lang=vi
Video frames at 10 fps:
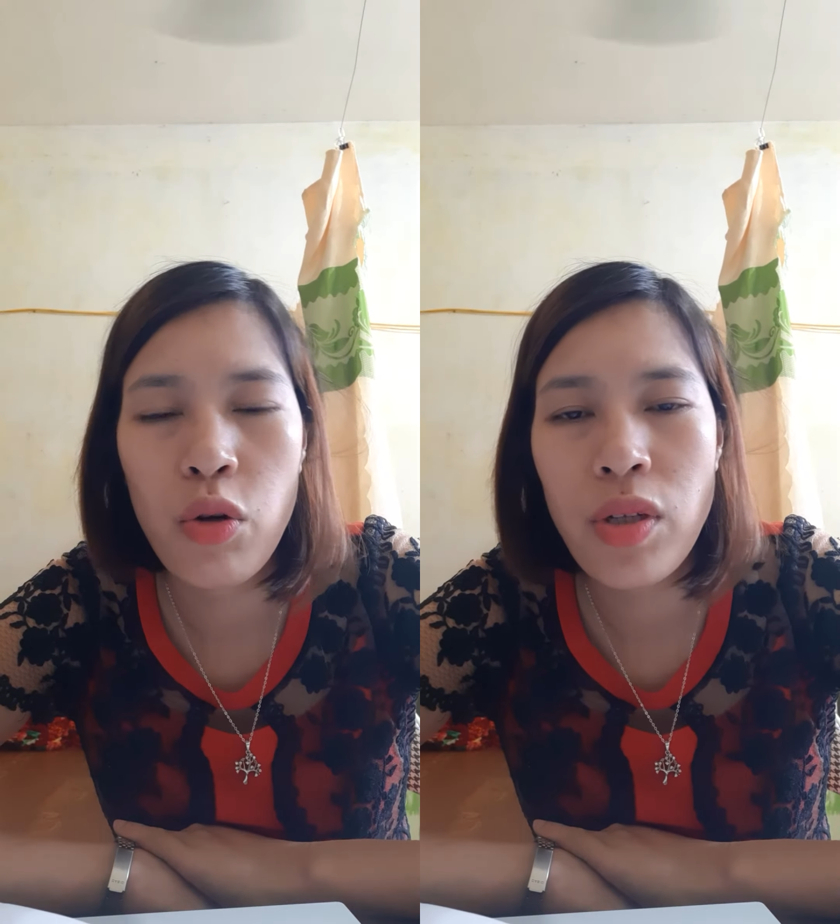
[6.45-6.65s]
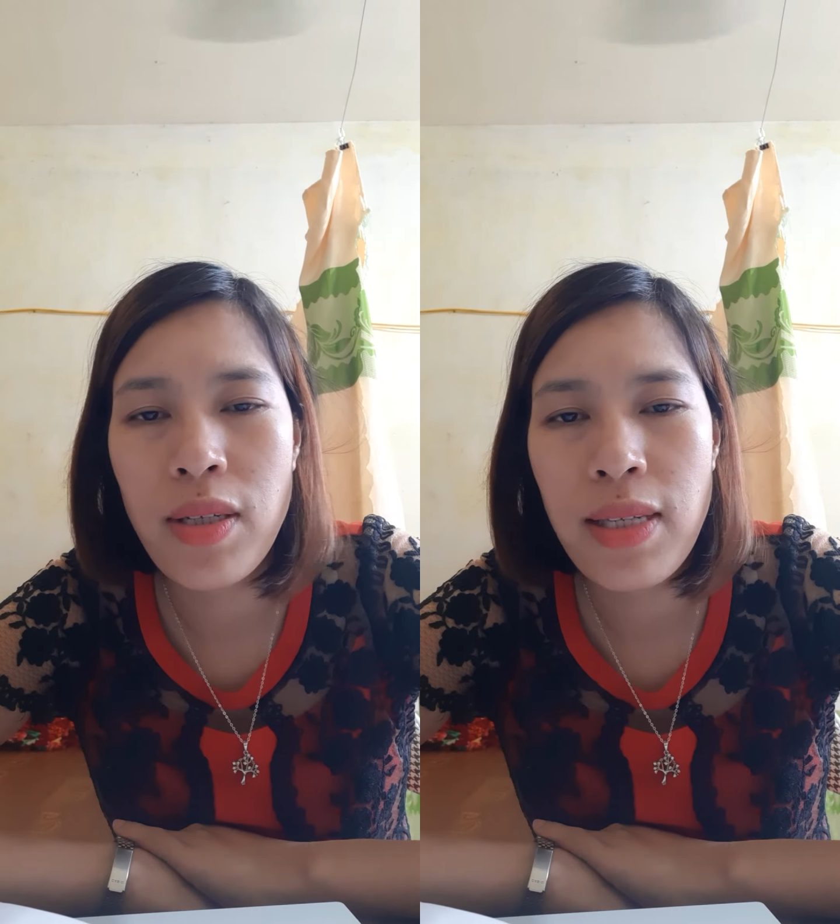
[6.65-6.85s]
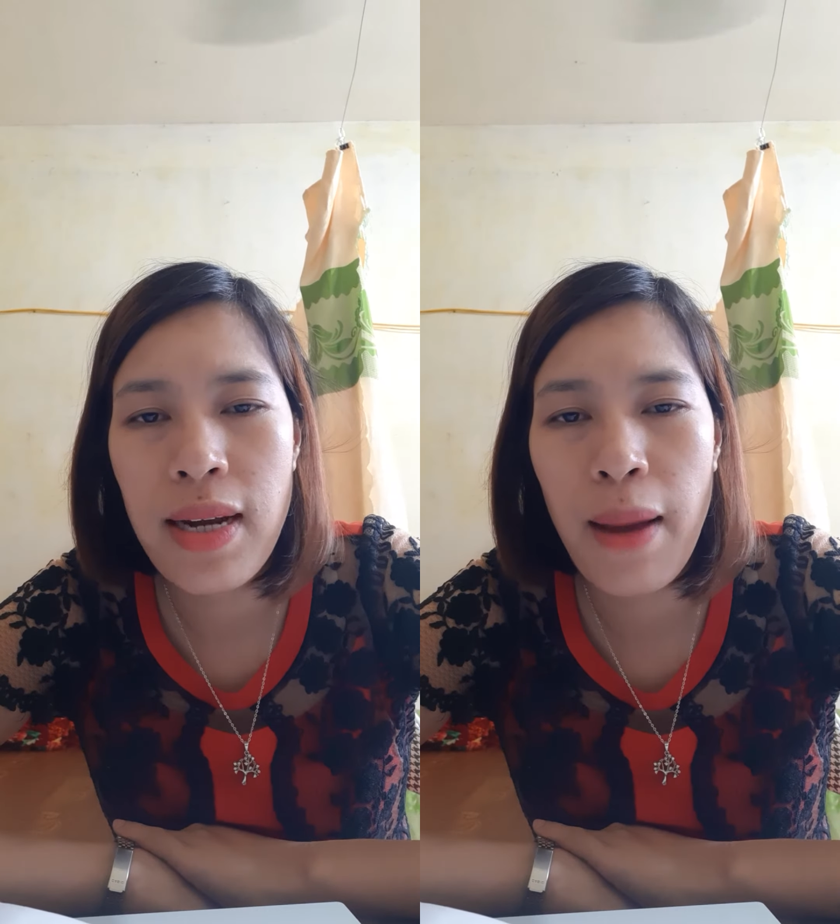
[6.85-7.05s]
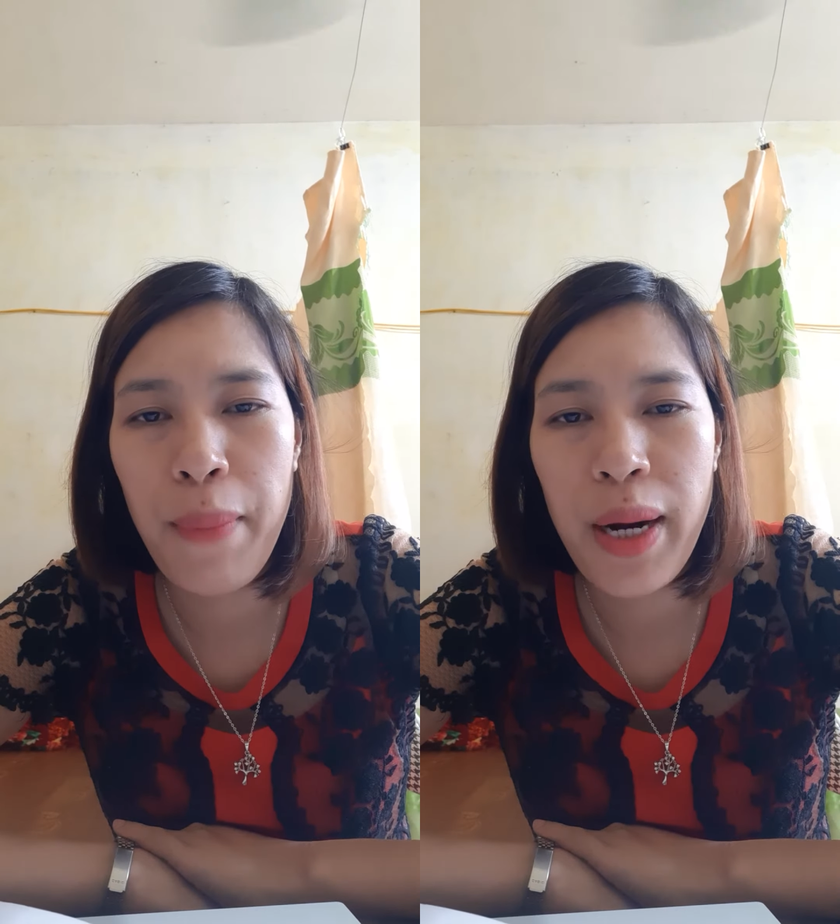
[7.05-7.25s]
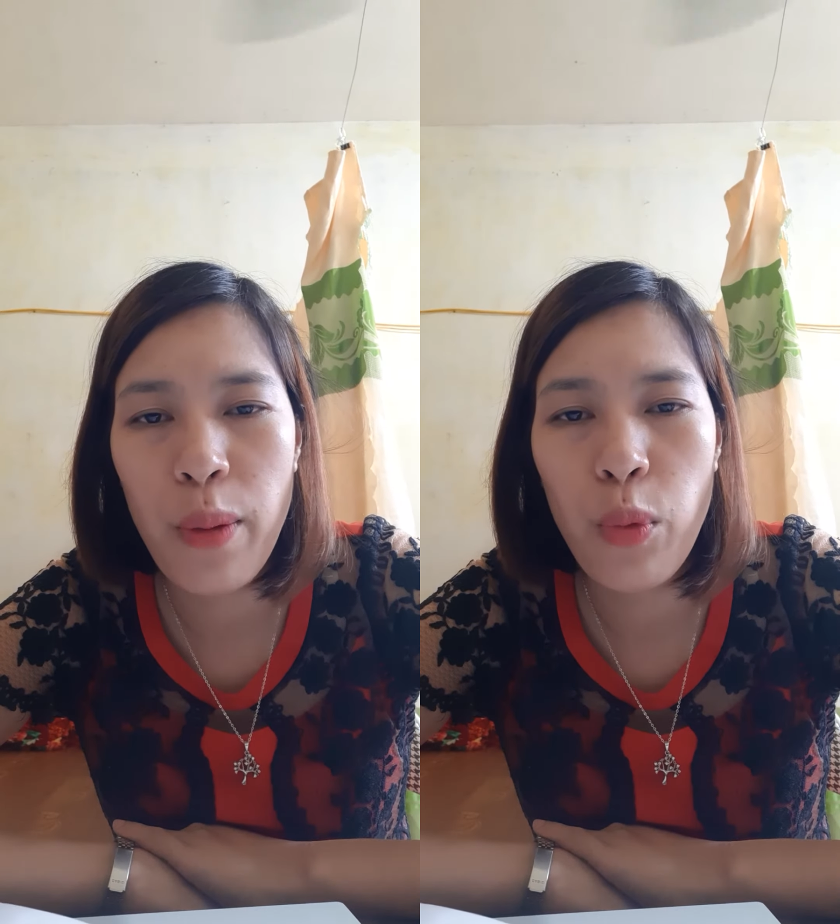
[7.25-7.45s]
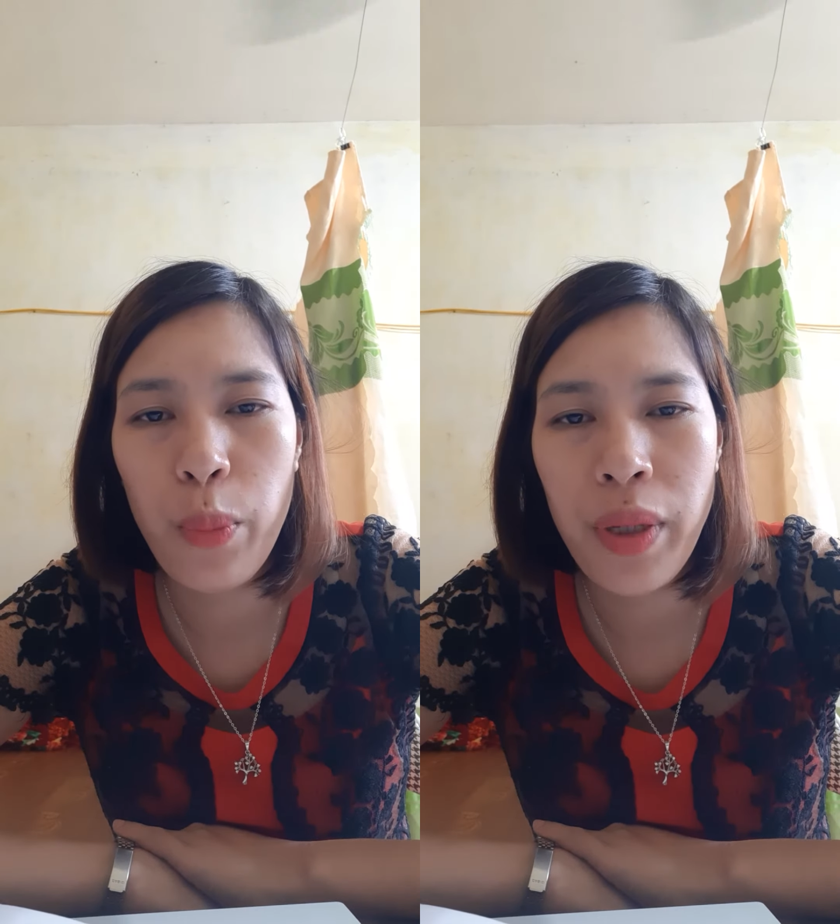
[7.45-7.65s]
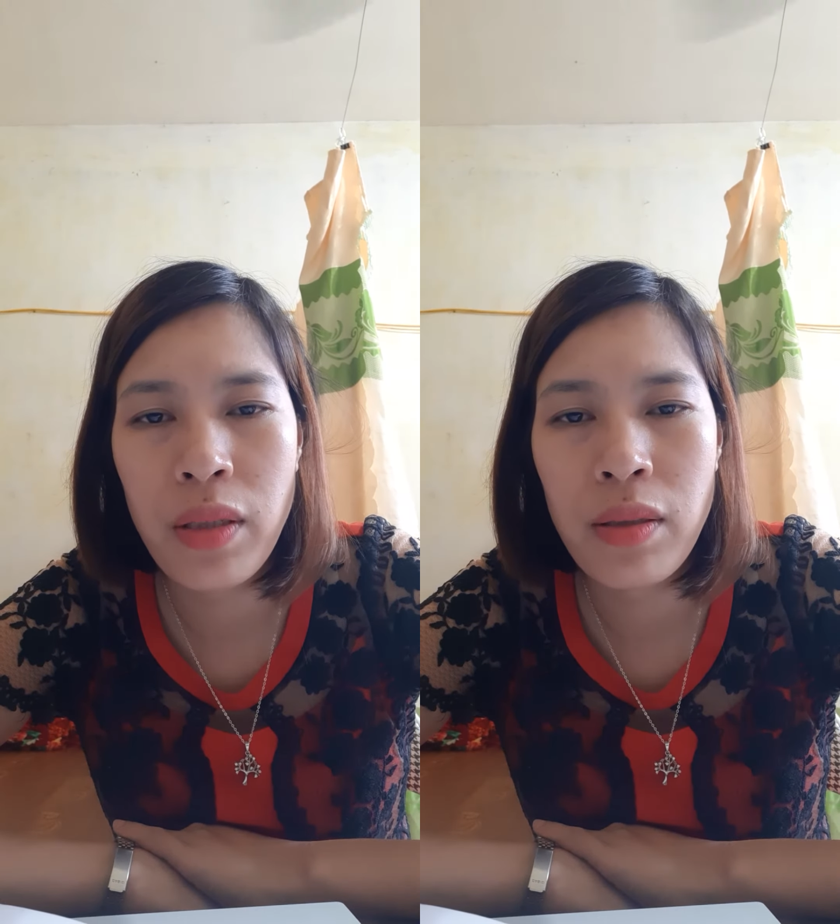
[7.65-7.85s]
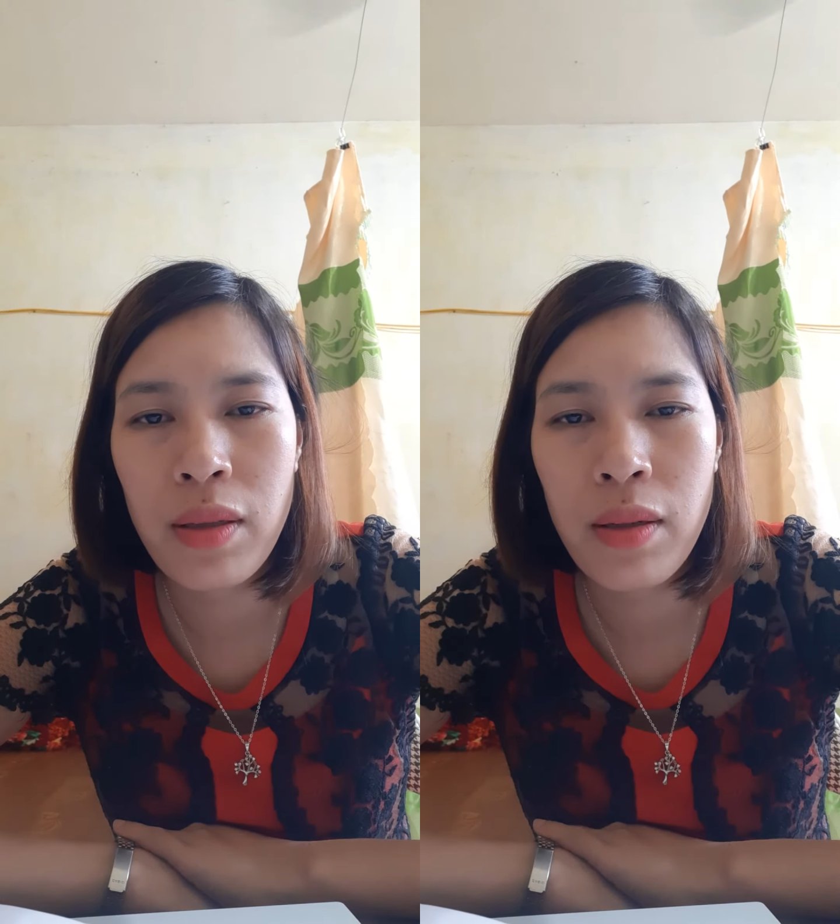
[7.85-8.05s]
cô nhận xét là bài đọc của
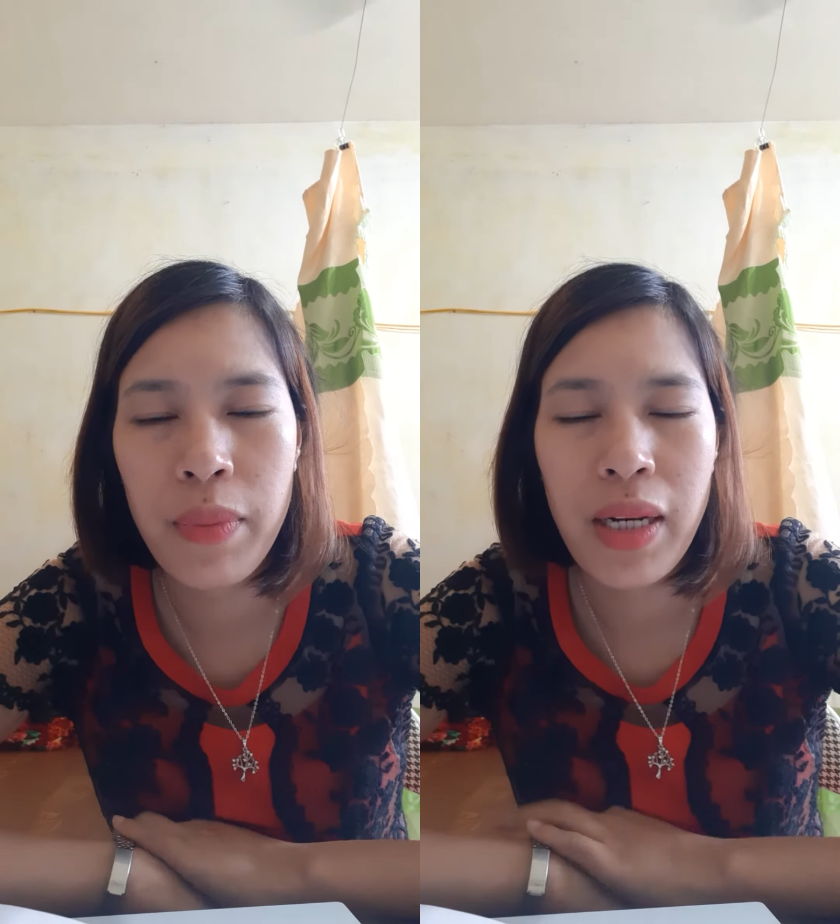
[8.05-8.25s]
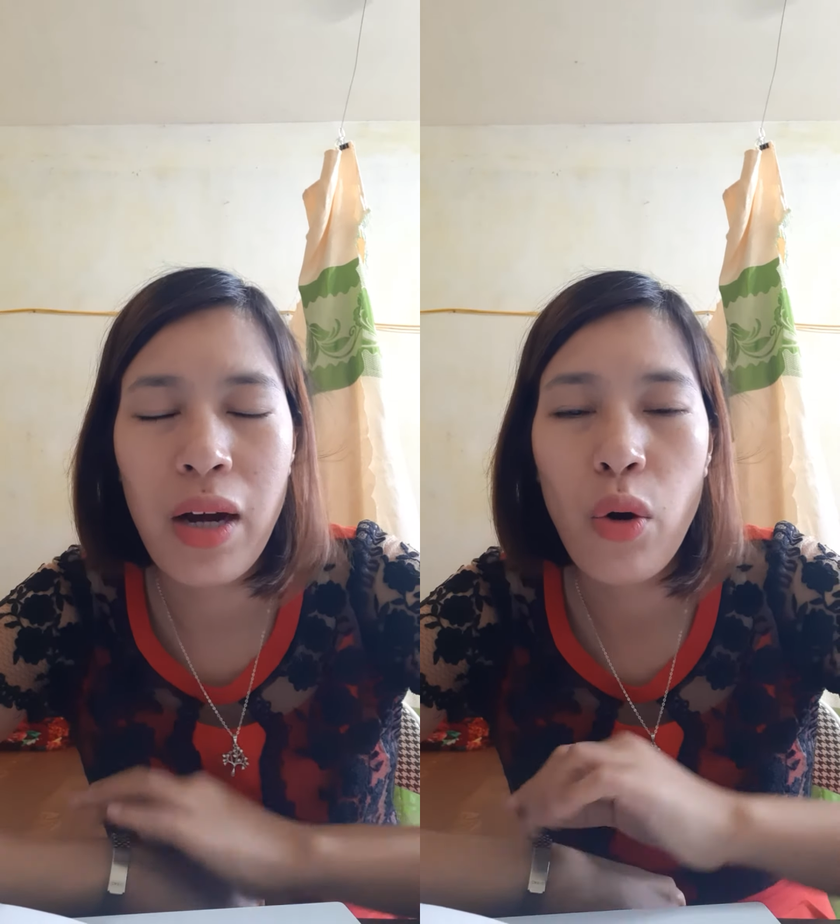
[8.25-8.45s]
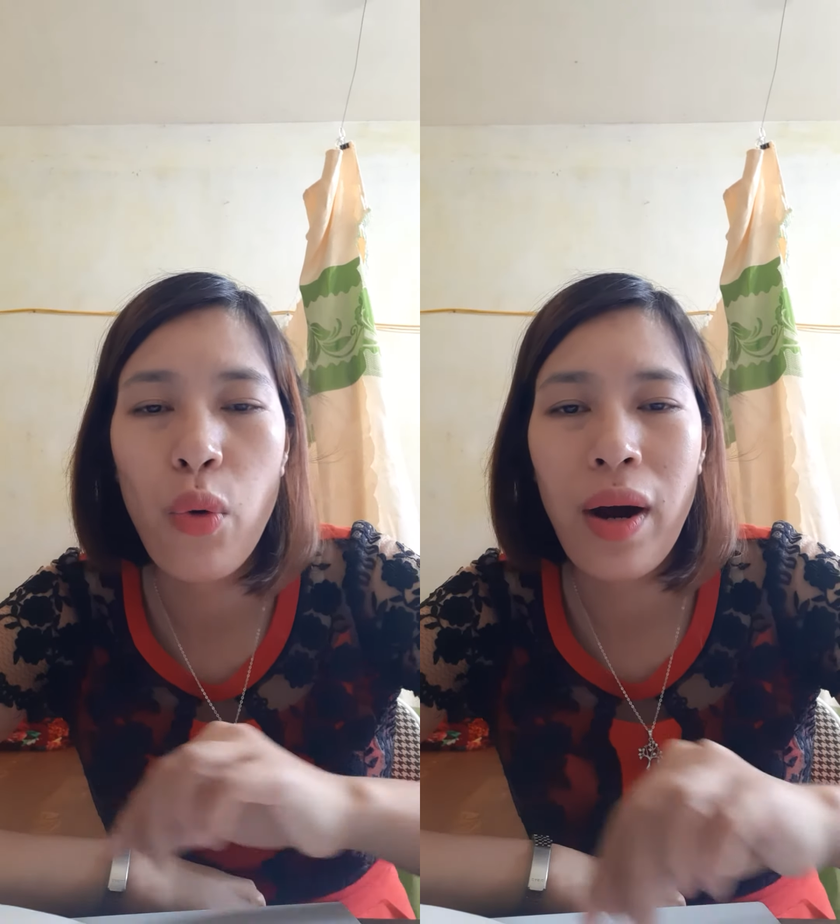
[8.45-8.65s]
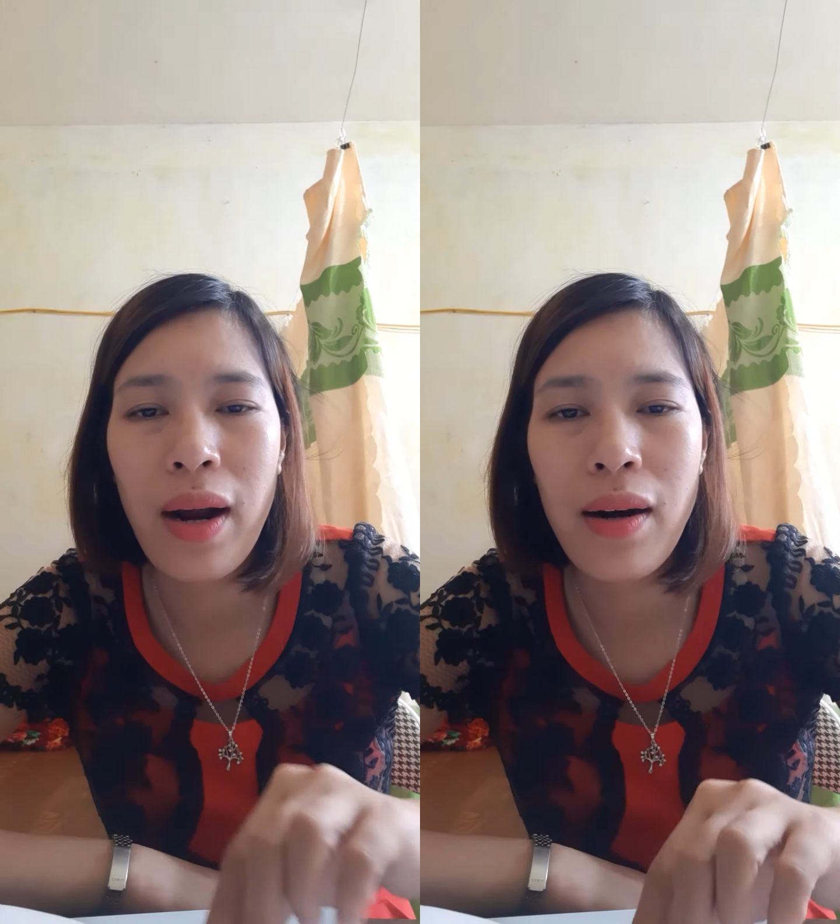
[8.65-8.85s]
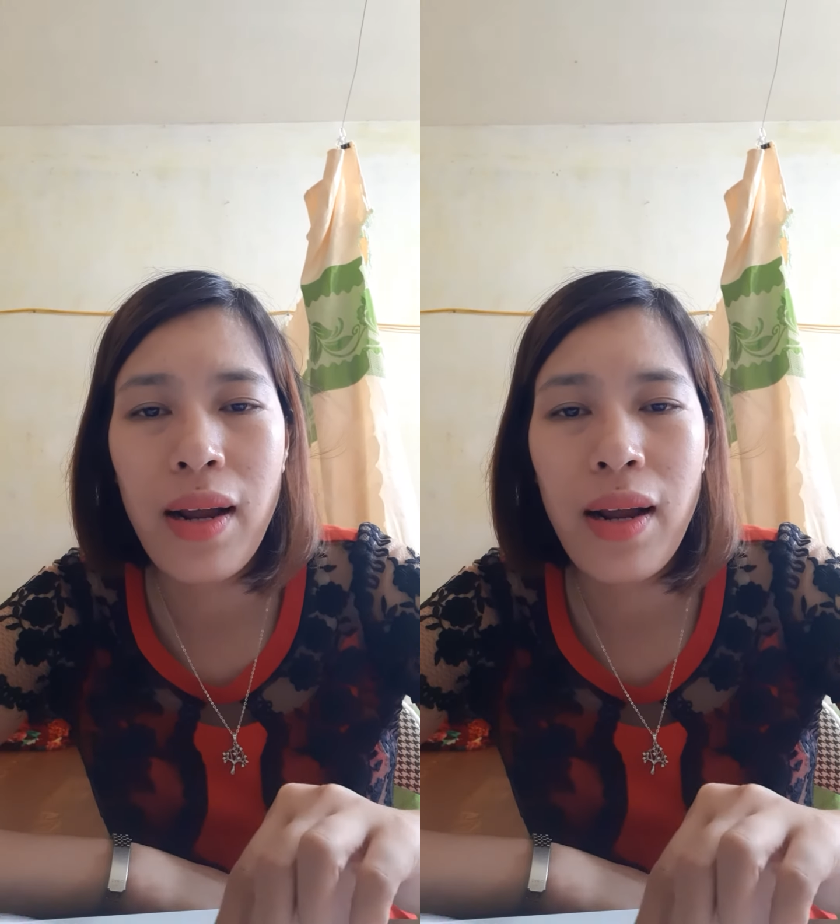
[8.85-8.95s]
mình thì mình đã cố gắng